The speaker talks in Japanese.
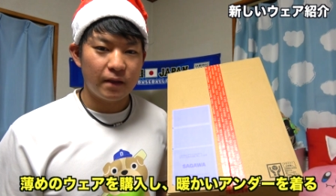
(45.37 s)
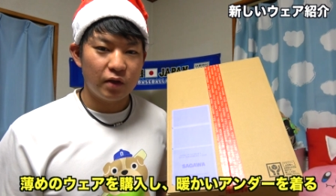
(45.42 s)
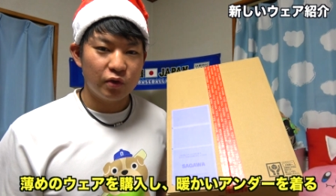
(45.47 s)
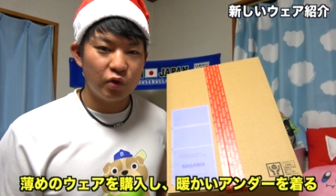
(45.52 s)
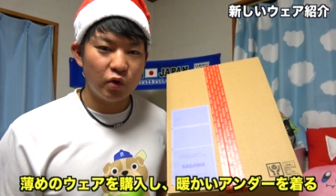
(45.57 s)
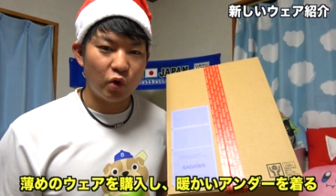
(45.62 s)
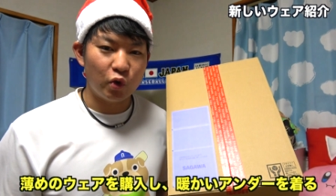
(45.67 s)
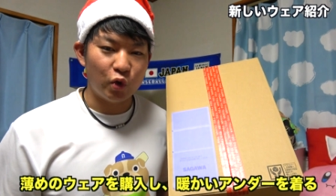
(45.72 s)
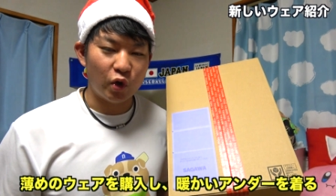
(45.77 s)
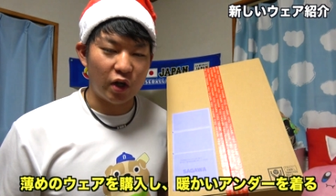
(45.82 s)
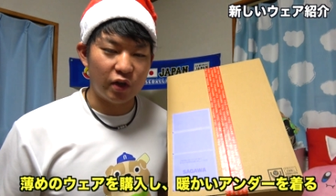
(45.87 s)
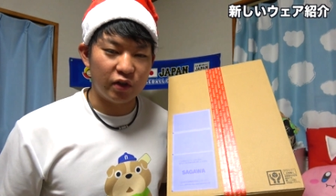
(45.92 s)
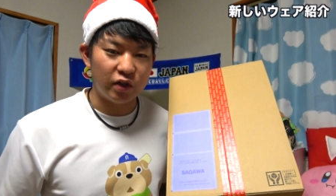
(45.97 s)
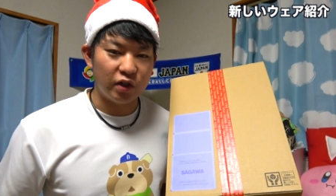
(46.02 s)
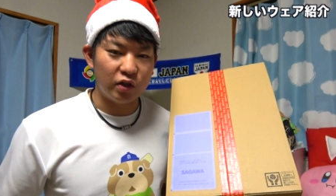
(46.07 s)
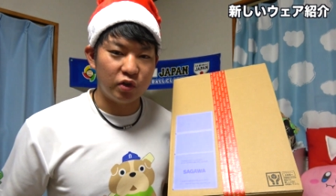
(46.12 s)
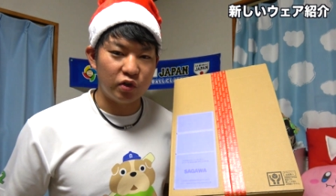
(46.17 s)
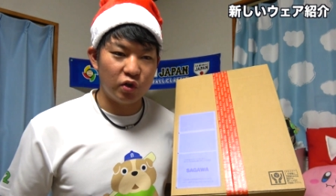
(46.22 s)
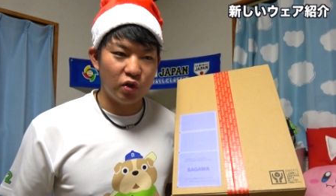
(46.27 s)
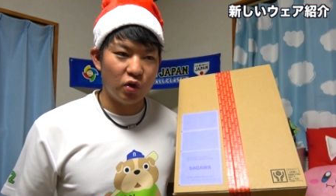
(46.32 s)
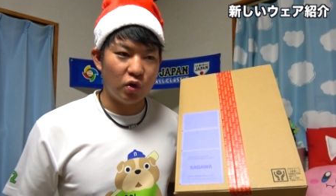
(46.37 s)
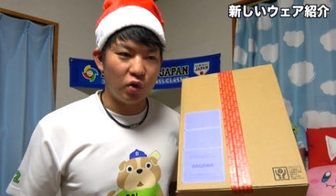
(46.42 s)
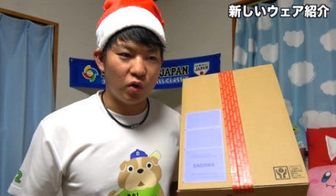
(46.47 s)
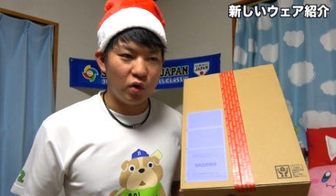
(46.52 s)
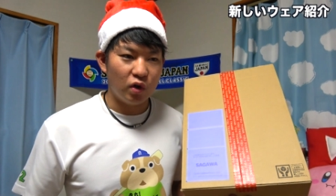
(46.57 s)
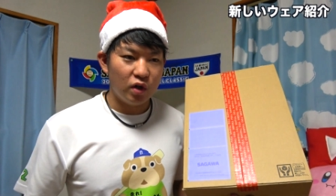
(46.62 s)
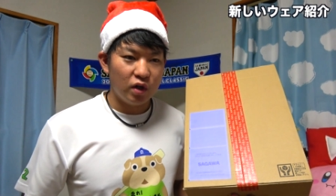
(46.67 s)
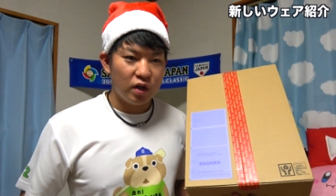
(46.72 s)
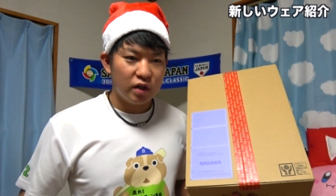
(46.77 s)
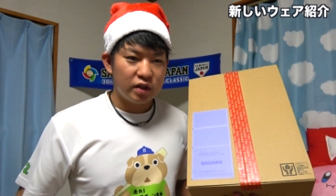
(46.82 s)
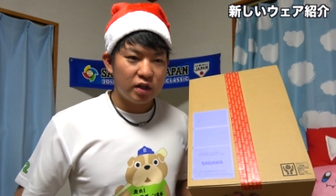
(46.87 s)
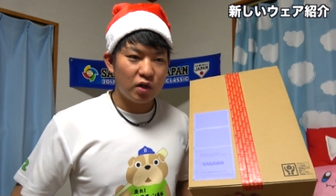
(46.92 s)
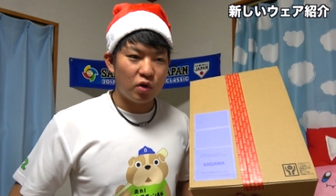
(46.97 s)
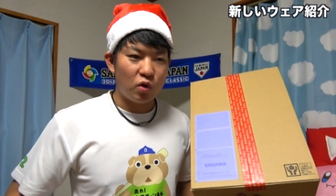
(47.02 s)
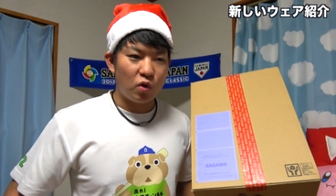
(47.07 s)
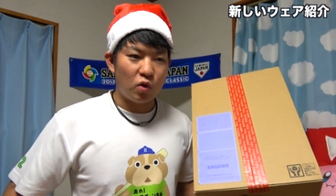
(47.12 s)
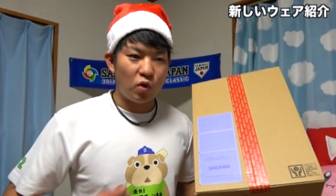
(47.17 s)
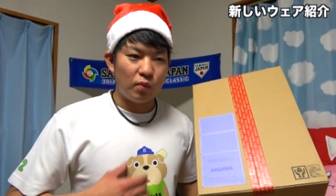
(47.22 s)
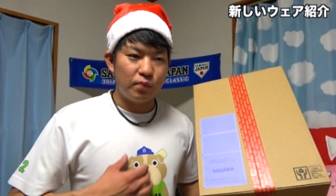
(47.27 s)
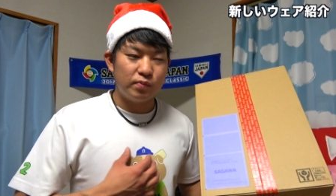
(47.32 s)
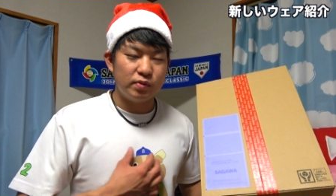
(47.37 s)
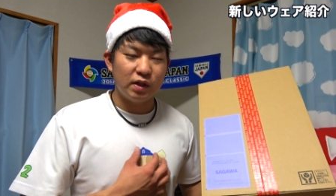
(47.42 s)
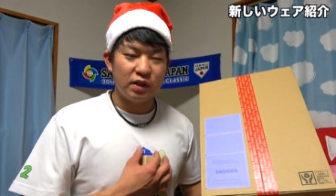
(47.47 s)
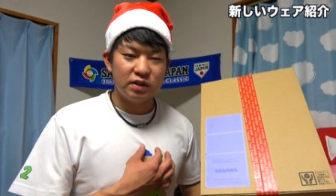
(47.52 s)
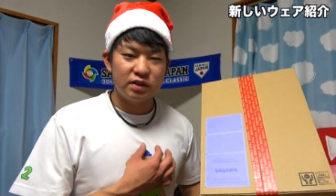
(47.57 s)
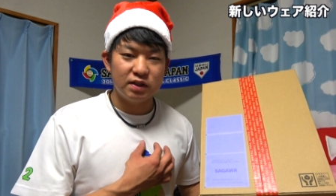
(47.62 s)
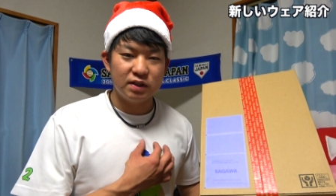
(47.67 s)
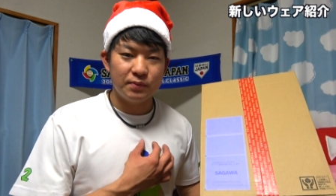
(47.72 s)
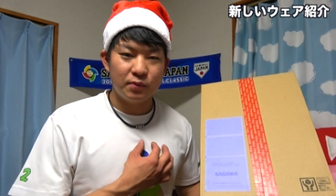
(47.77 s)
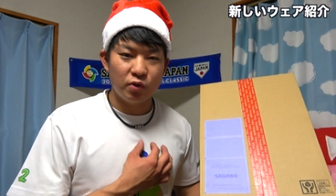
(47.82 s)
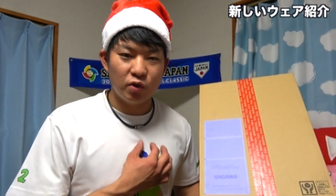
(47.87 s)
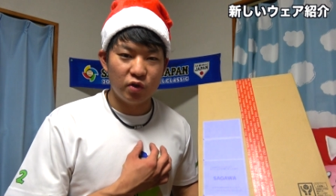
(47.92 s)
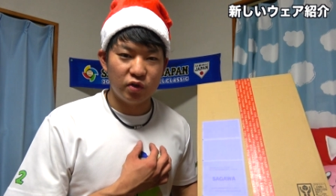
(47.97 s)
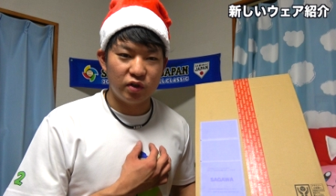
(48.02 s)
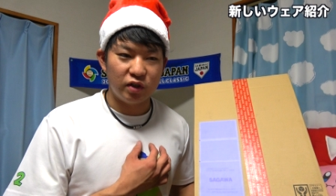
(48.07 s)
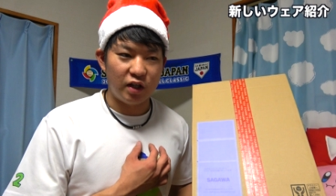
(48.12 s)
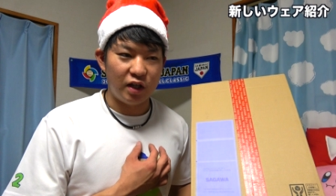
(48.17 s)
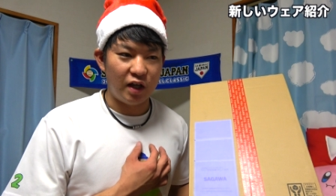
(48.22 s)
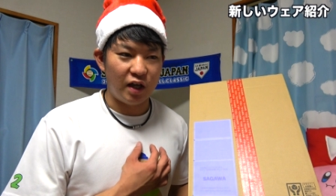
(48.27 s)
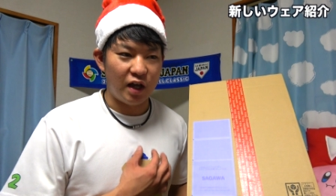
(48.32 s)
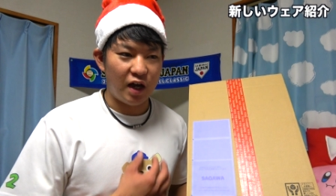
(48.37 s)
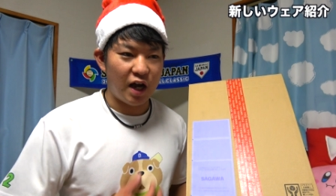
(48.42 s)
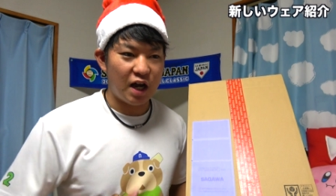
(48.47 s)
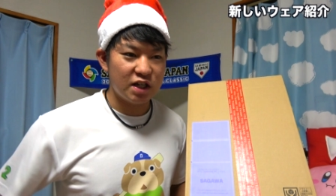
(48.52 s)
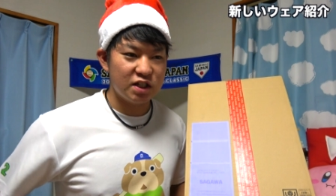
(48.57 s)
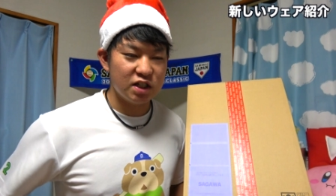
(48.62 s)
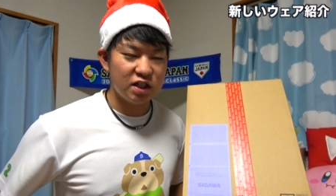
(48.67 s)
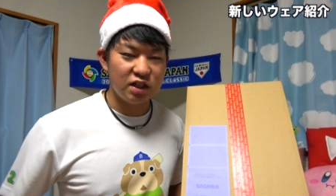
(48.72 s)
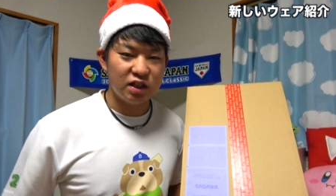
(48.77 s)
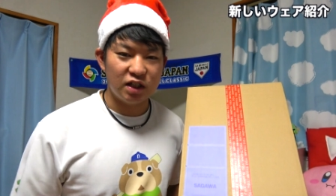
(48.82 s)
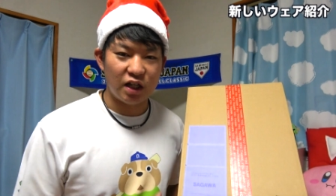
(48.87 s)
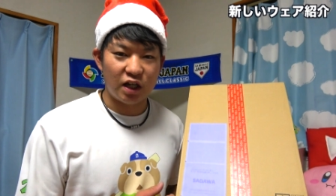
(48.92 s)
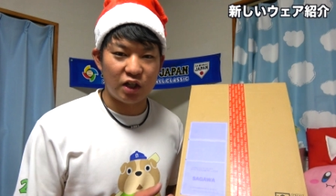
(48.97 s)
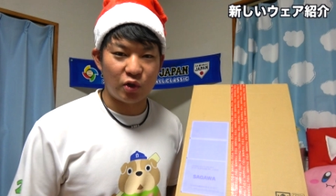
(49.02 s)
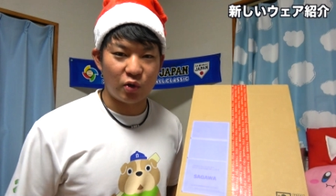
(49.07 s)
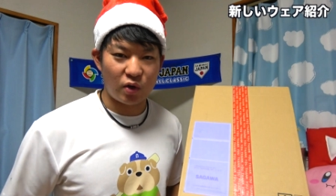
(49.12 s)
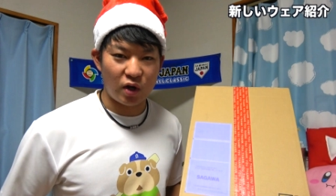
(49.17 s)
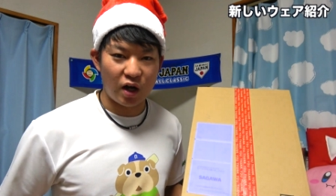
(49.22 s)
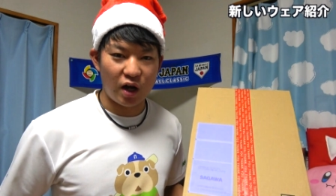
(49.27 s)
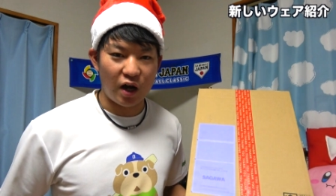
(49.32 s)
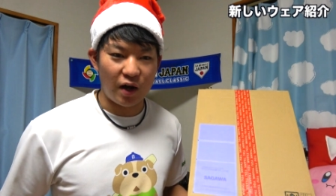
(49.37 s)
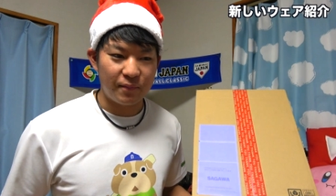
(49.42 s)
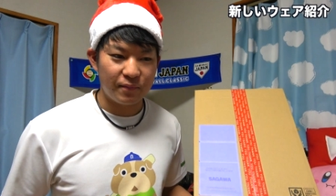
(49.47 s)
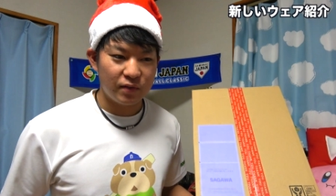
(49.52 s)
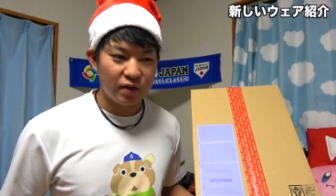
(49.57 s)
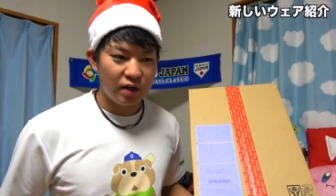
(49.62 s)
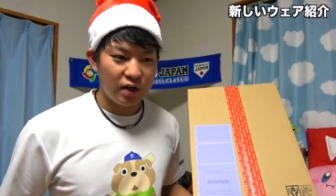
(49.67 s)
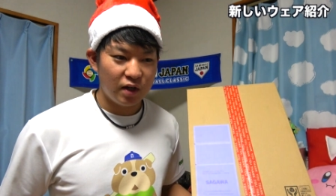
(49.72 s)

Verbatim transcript: どういうことかっていうと、結構こう分厚いものって走ったりとか、